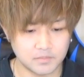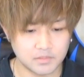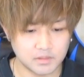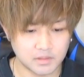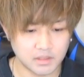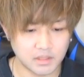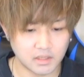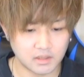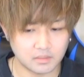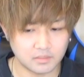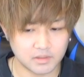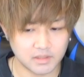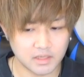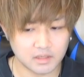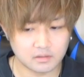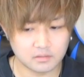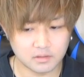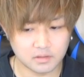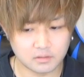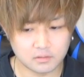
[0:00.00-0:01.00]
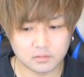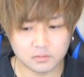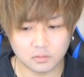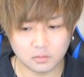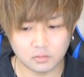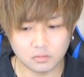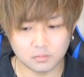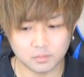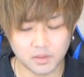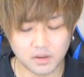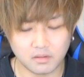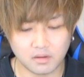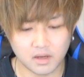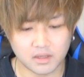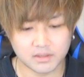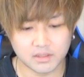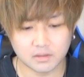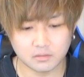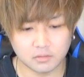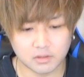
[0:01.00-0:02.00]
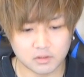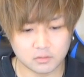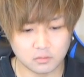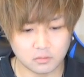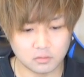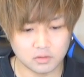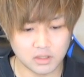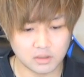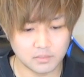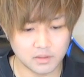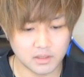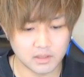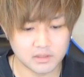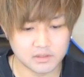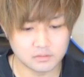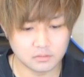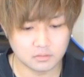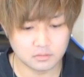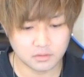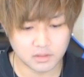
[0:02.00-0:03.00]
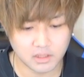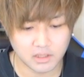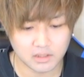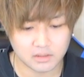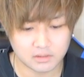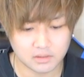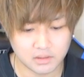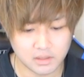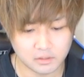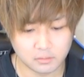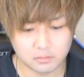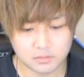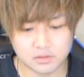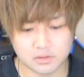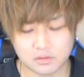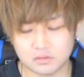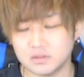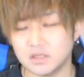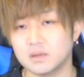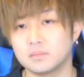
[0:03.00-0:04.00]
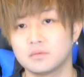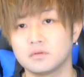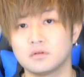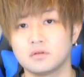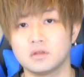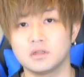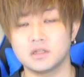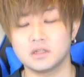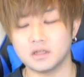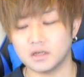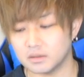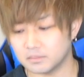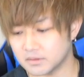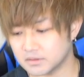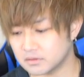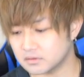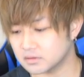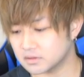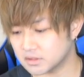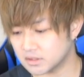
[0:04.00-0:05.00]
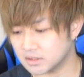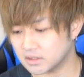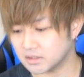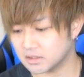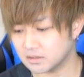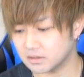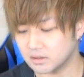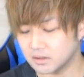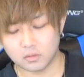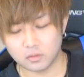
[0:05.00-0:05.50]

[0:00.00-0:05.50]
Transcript: ただ逆に言うと、パワー型の飛行ダメージオールのキャラって結構少ない部類になりますし、